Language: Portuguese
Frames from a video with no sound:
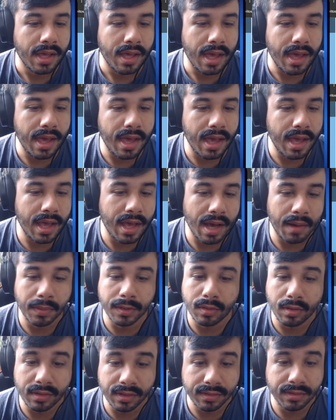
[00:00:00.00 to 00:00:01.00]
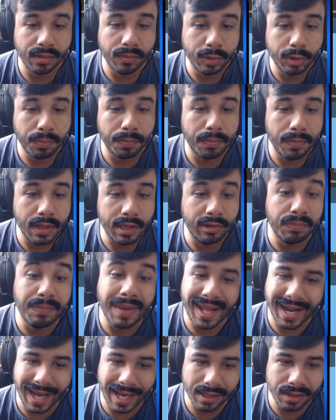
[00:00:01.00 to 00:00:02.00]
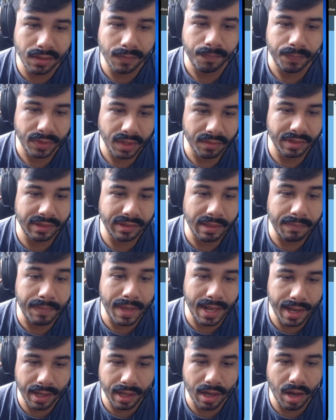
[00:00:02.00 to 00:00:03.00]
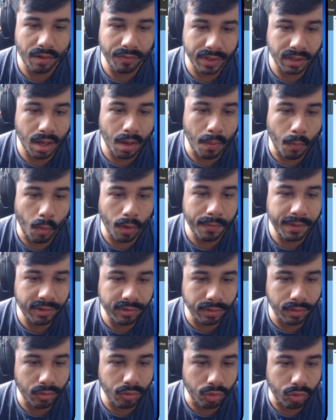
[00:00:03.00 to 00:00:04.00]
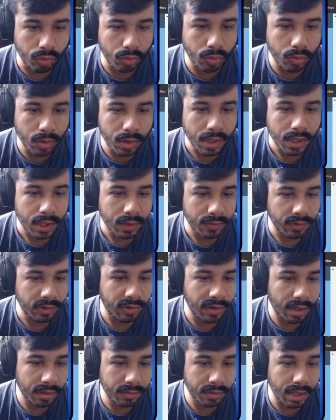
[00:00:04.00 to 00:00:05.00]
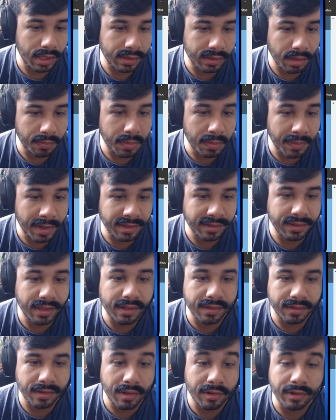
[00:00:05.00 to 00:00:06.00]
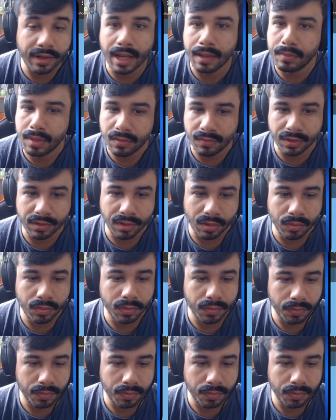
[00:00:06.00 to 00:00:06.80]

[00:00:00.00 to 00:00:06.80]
é uma atualização muito esperada, vai ser bem legal, vai dar uma boa metida no jogo, deixar ele também mais interessante na minha visão,